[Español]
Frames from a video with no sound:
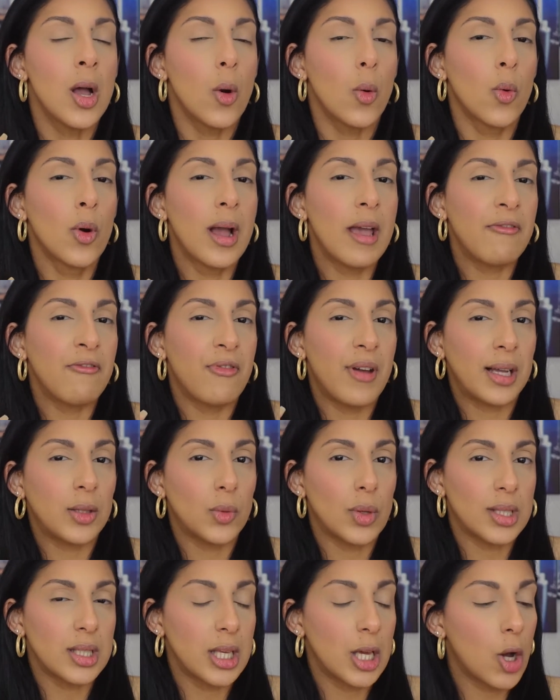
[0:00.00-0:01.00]
un
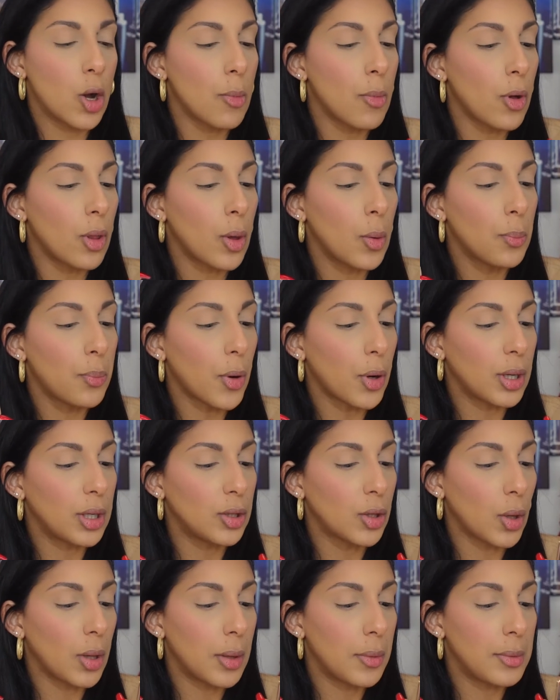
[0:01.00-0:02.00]
efecto así como de un
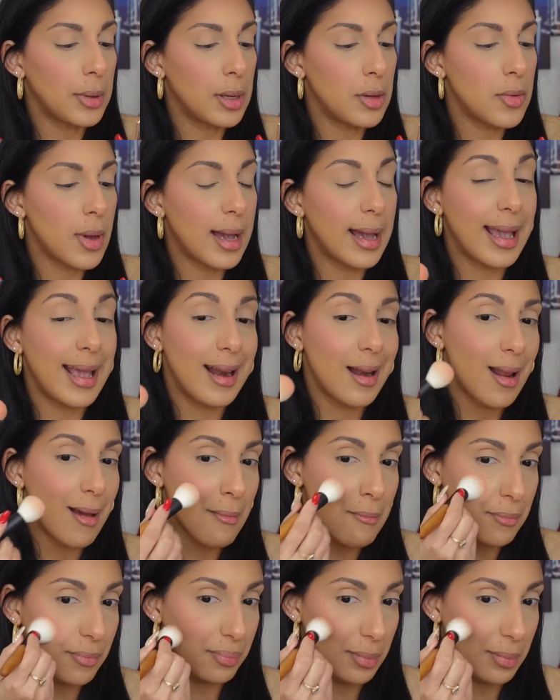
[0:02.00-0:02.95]
poquito de brillo en él,